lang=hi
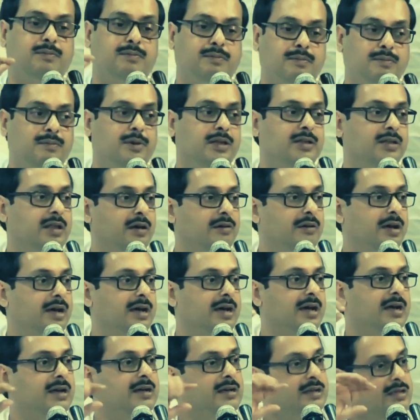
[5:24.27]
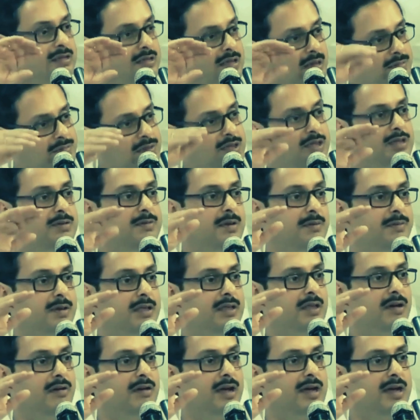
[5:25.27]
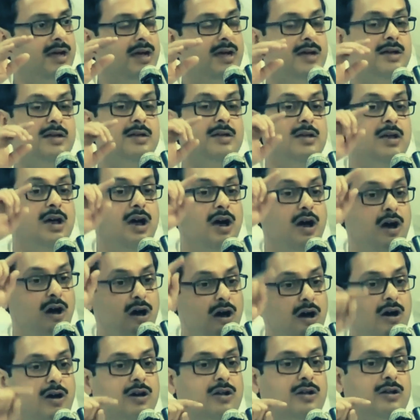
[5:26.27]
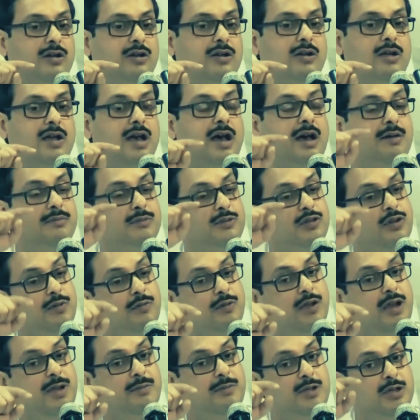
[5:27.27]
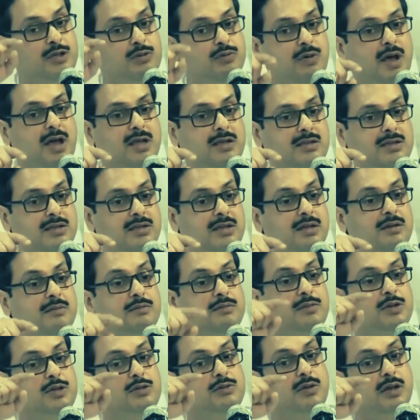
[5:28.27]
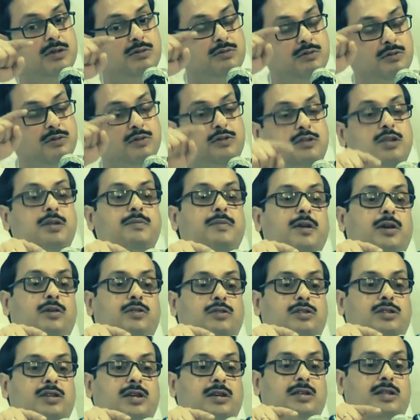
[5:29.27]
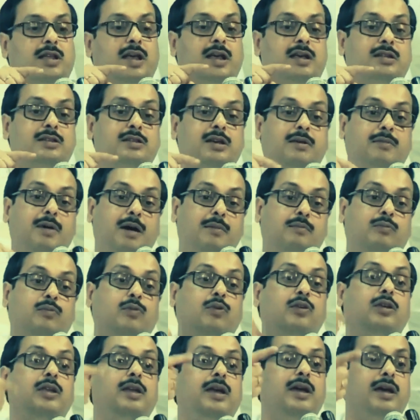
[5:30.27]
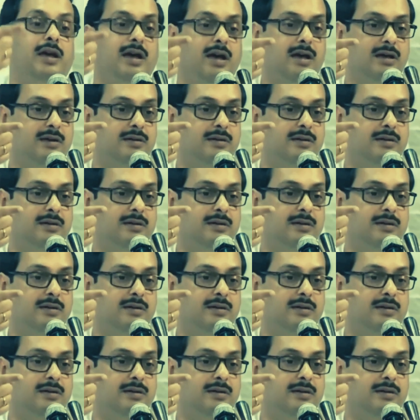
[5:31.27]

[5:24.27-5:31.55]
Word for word: बदलाव आएगा सब चीज में बदलाव आएगा और हम जो बोले विश्वास विश्वास उसी में हो सकता है जब आप बोलिएगा